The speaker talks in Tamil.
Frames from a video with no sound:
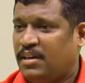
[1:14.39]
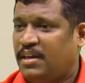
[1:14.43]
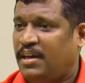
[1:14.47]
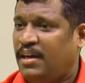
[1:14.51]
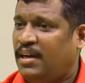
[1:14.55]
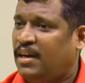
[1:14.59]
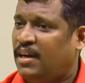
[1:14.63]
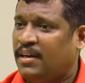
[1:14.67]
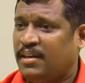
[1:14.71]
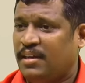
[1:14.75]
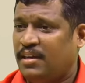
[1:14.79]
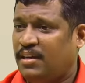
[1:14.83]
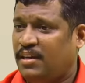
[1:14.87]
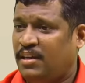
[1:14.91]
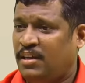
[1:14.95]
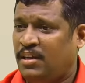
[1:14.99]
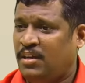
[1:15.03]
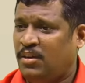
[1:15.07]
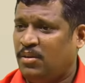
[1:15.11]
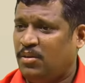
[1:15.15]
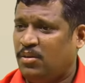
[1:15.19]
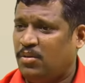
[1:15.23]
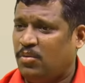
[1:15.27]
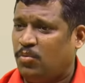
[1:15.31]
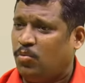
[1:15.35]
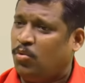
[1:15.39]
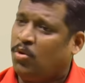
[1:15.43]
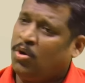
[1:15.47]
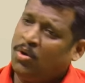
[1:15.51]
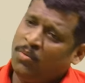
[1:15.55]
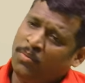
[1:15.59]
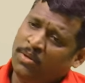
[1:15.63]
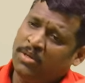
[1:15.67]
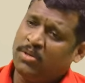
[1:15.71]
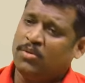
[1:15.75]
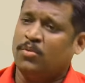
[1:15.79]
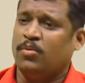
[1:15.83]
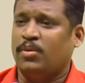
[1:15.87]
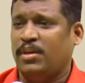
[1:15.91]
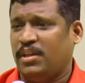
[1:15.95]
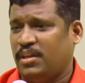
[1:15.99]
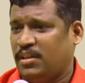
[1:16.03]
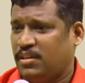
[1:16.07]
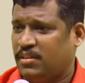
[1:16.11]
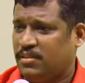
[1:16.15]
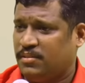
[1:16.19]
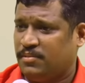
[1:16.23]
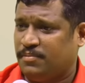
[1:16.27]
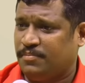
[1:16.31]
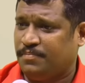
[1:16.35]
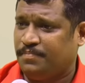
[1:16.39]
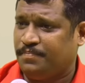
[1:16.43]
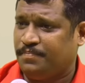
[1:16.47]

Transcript: கீழா நெல்லி ஓவர் கூலிங்